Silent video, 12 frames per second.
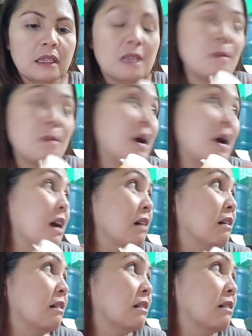'Di ba?
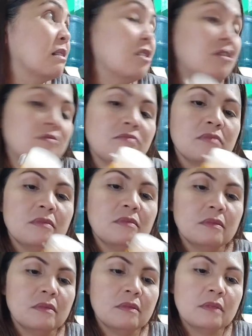No?
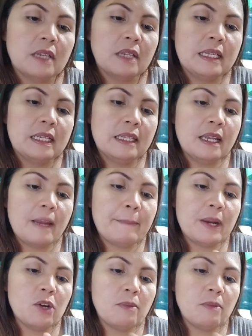Hindi lang
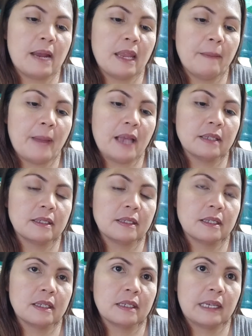pag lumalabas.
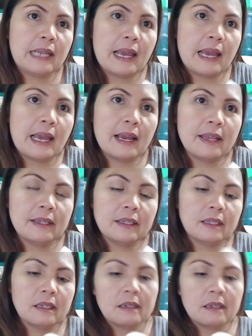Kailangan
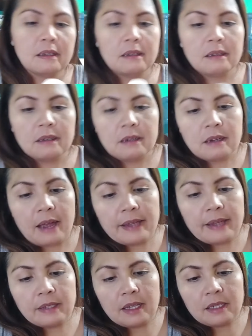
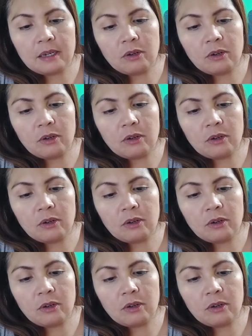kahit nasa